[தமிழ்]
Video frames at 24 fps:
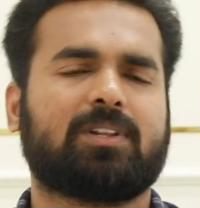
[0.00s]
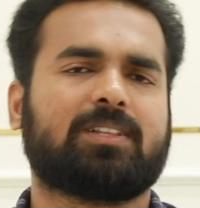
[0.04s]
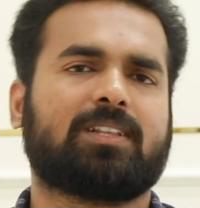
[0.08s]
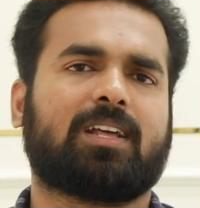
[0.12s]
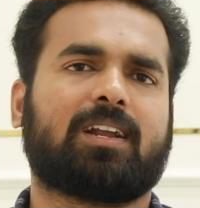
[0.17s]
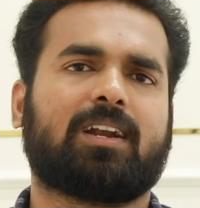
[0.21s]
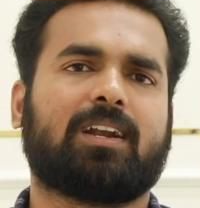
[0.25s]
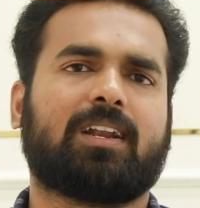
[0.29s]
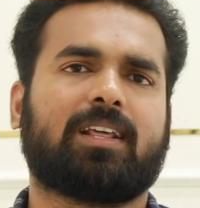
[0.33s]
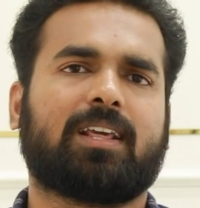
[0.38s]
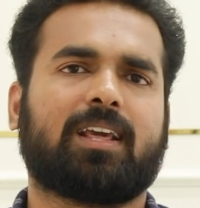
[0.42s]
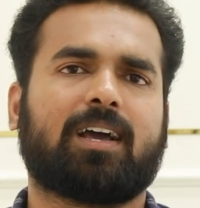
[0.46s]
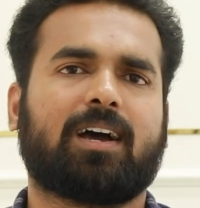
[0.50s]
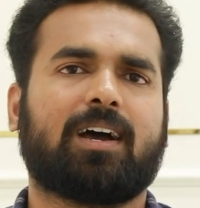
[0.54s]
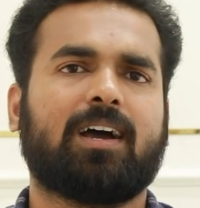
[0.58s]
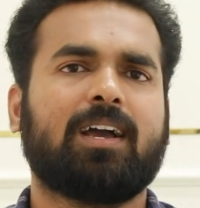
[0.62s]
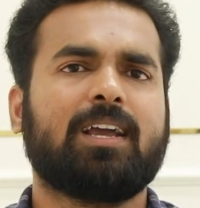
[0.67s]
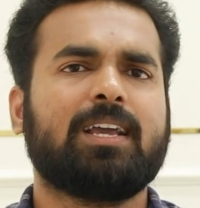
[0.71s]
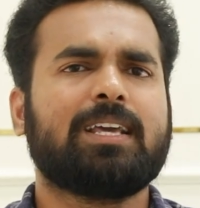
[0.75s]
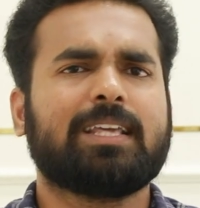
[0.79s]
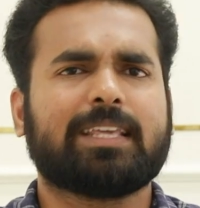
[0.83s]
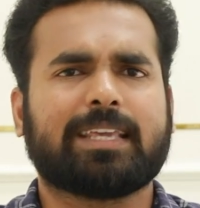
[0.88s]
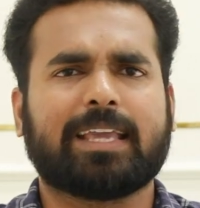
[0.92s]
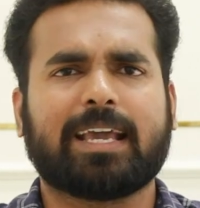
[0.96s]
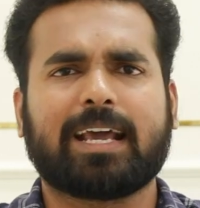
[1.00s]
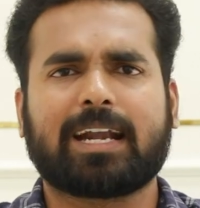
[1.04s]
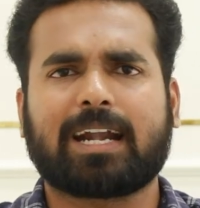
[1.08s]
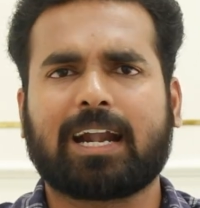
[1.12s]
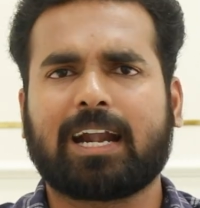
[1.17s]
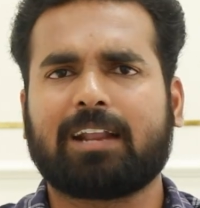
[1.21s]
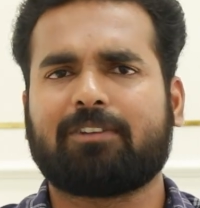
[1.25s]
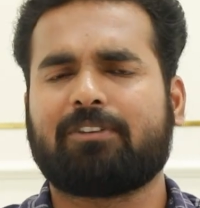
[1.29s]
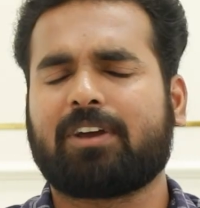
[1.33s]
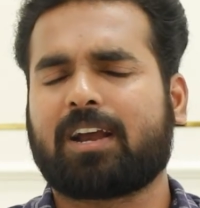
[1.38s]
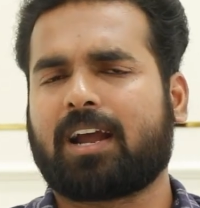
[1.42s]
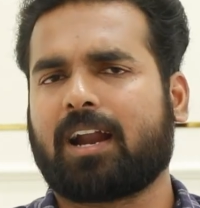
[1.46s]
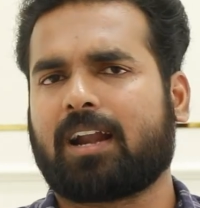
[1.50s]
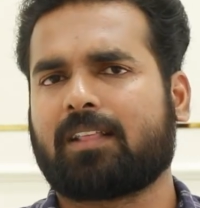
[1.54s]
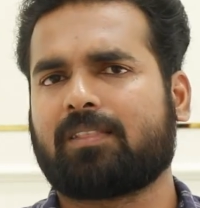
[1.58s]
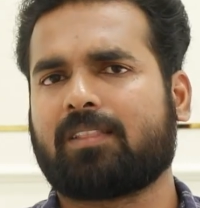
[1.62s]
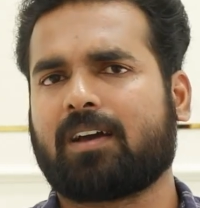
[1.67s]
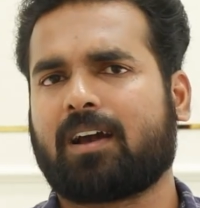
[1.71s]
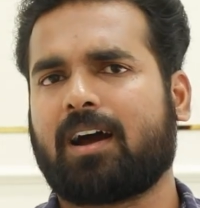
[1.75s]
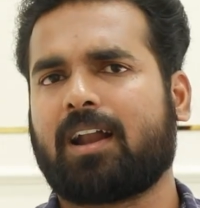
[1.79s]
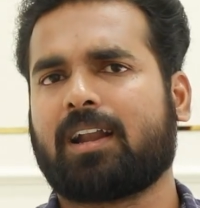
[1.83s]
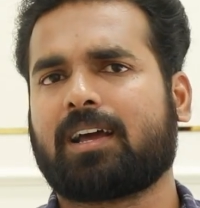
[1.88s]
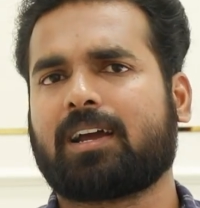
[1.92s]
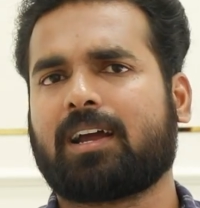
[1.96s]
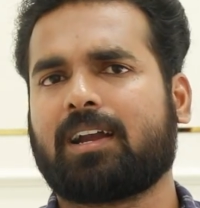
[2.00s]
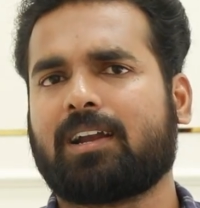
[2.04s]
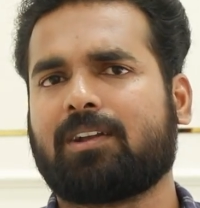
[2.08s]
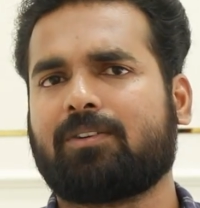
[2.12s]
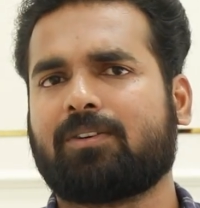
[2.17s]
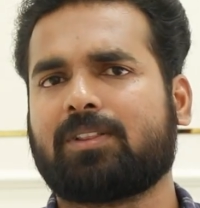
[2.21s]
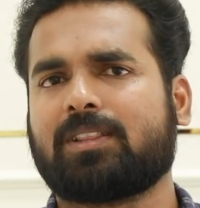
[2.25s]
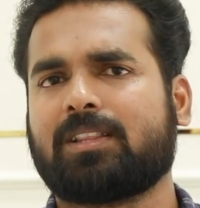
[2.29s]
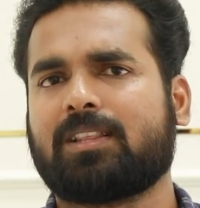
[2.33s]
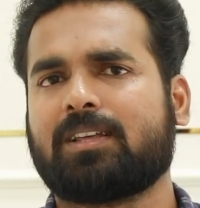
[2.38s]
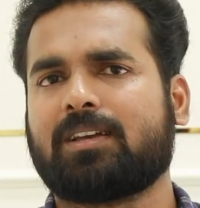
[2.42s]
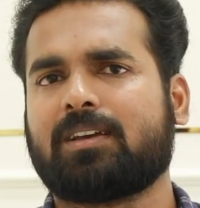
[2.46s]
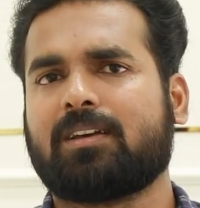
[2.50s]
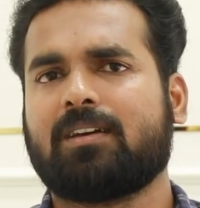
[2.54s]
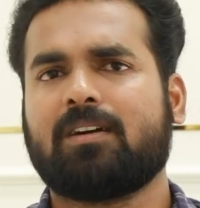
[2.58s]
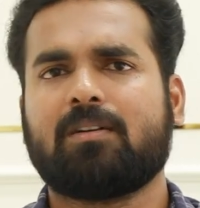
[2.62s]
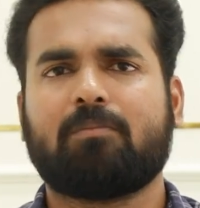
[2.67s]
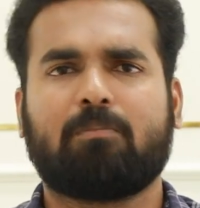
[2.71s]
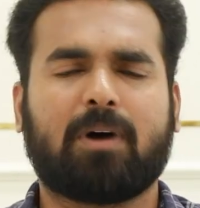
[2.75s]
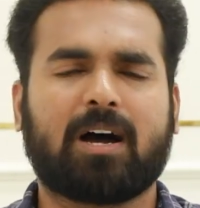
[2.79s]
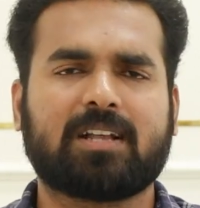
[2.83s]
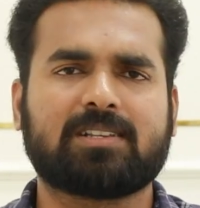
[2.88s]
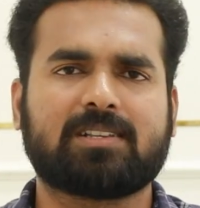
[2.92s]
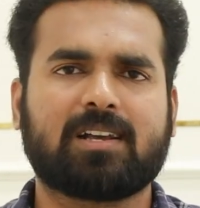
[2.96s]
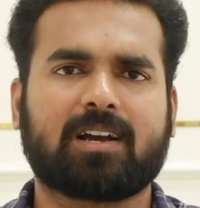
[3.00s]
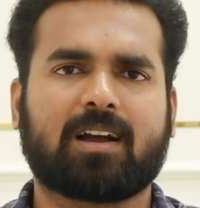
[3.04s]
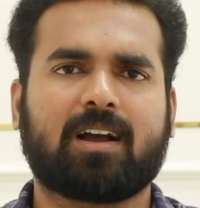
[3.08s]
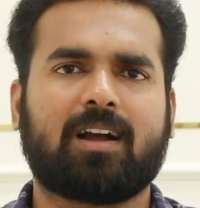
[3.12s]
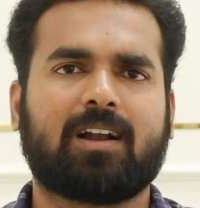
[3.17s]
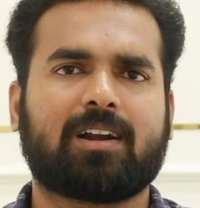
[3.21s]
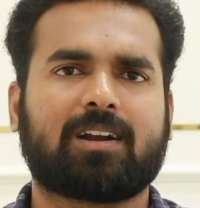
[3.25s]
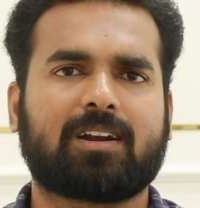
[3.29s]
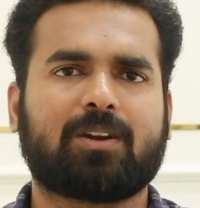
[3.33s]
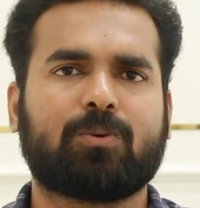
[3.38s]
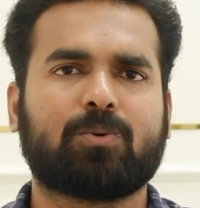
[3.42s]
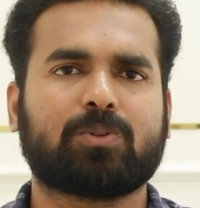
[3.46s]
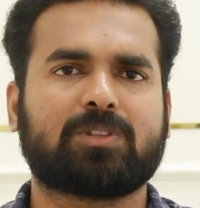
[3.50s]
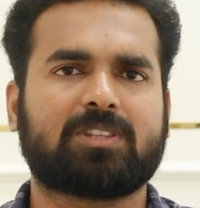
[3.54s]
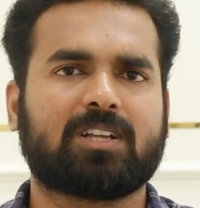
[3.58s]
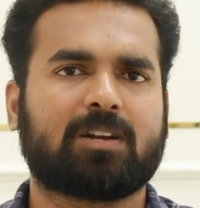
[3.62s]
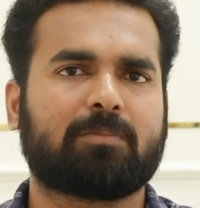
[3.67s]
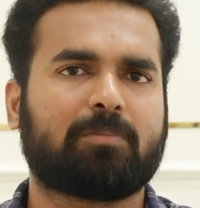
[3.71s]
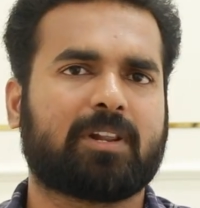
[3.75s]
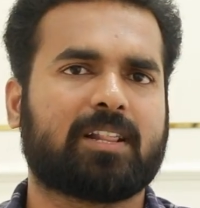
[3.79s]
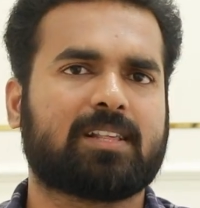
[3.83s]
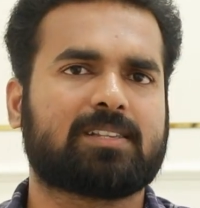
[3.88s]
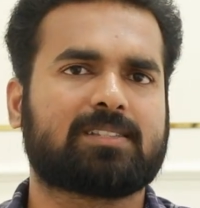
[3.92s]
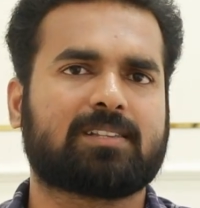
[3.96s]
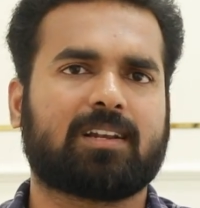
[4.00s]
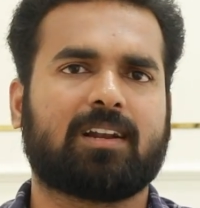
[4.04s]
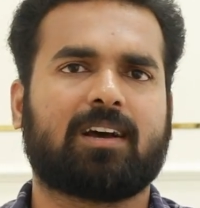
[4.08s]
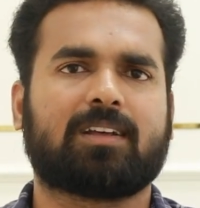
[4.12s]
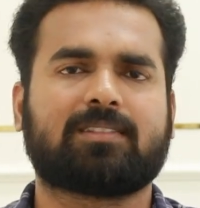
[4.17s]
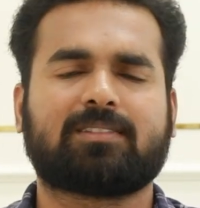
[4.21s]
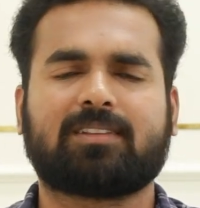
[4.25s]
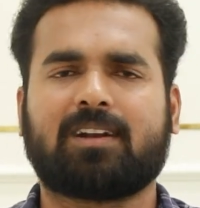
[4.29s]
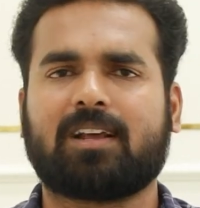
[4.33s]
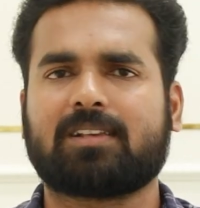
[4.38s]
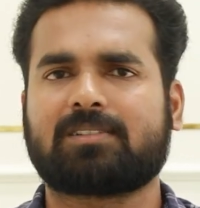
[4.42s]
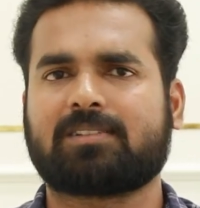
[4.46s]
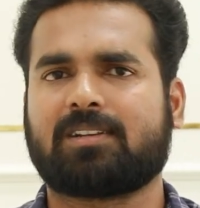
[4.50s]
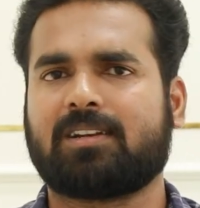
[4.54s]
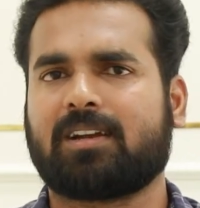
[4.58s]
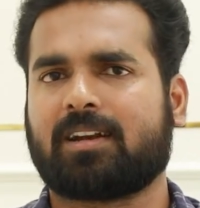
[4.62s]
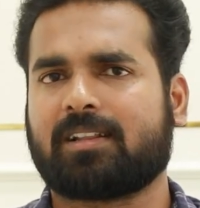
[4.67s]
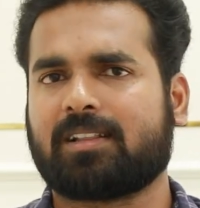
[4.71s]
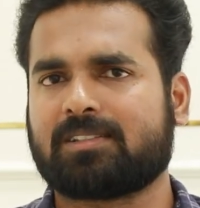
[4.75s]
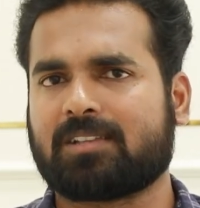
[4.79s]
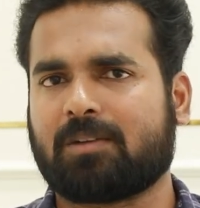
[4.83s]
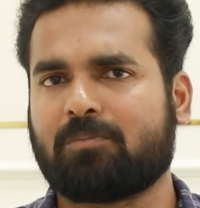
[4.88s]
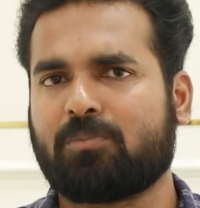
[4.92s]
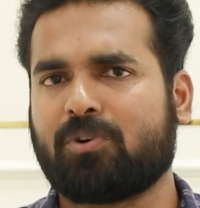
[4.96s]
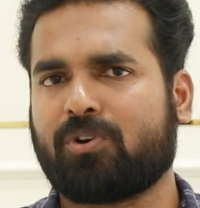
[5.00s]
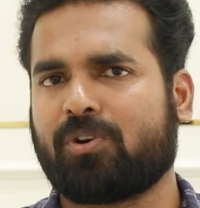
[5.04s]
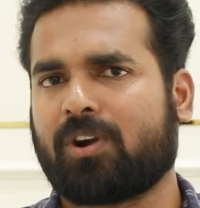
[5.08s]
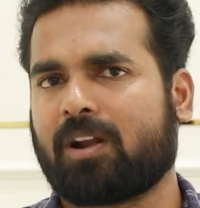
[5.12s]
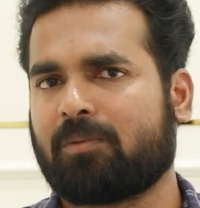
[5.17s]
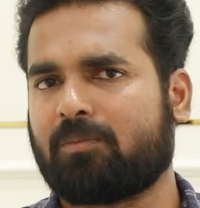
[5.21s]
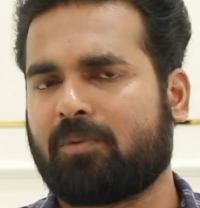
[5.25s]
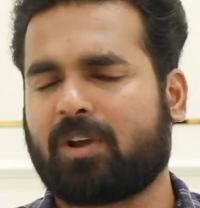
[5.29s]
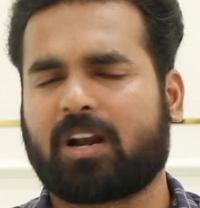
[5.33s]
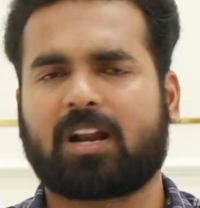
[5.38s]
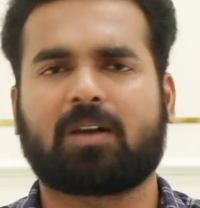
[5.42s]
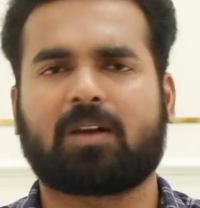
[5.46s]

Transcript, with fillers: சொல்லியிருந்தார் இல்லையா ஏற்கனவே கடந்த காலங்களில் வந்து பாஜக ஆளுற உத்தரப்பிரதேசத்தில் அத்ராஸில் நடந்த சம்பவம் நம்ம